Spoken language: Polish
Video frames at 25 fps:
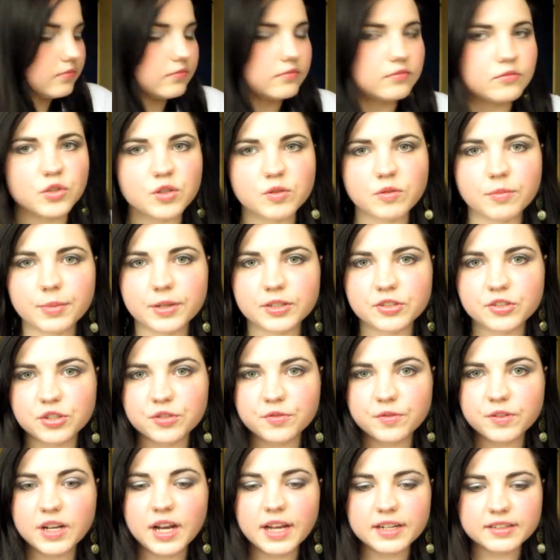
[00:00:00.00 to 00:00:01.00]
muszę popatrzeć
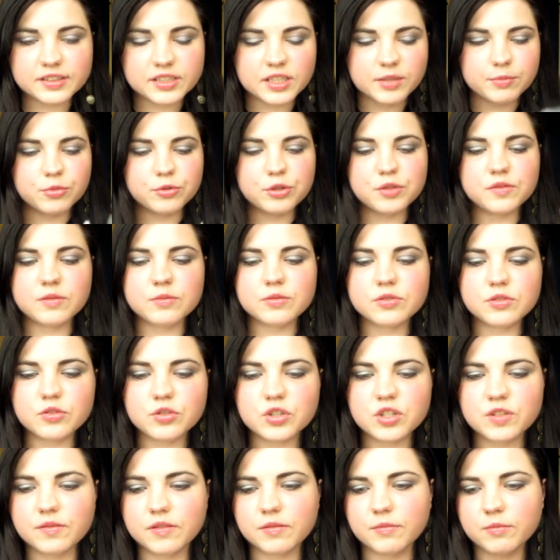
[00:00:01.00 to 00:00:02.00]
w kartkę, bo nie wiem, co
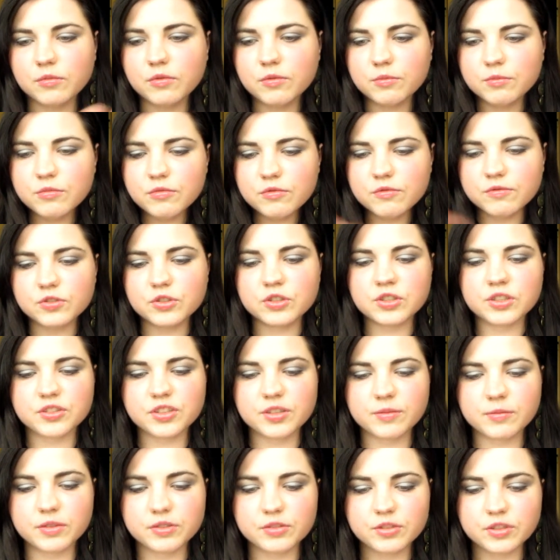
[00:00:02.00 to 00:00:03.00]
jeszcze mam mówić na
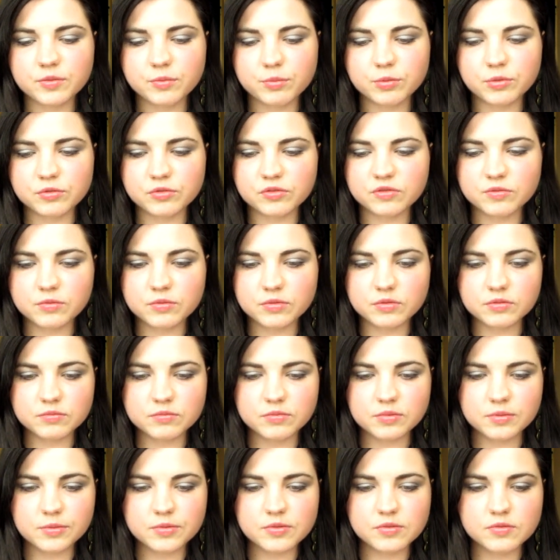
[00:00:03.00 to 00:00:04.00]
temat tych płynów, bo
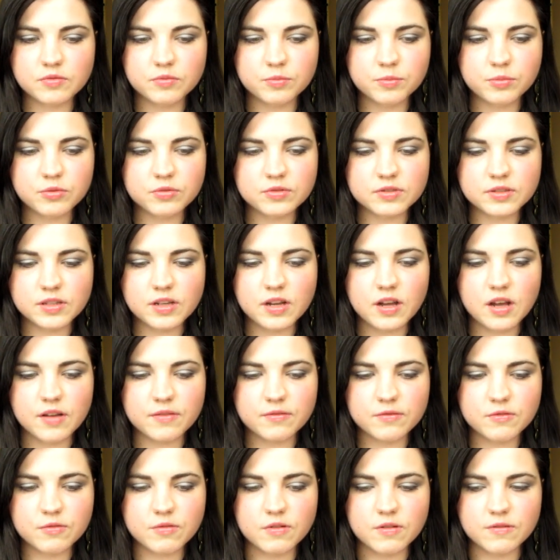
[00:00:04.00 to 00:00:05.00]
mam po prostu pustka
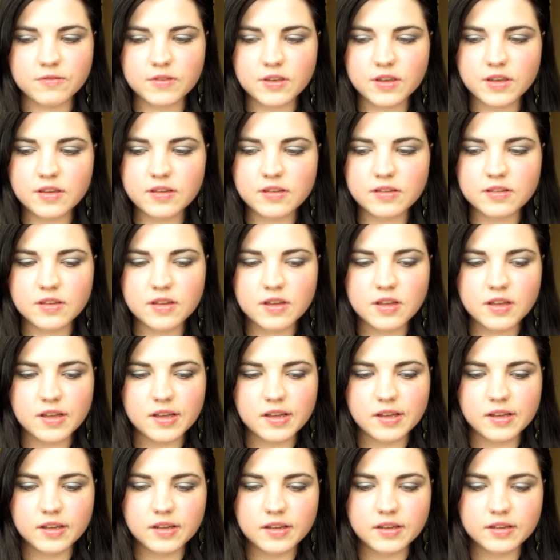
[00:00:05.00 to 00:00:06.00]
w głowie.
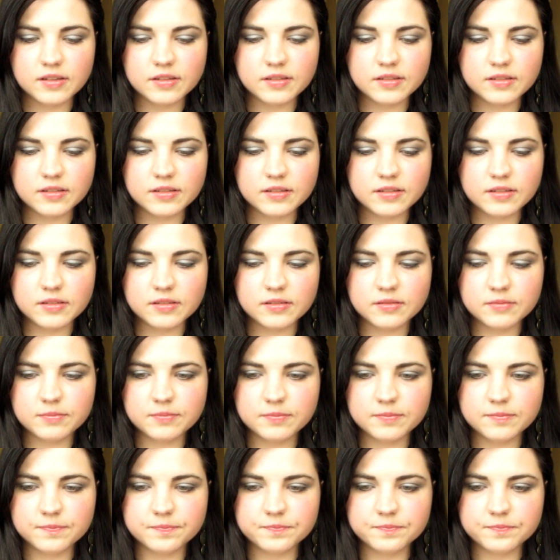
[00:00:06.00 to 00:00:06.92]
Y,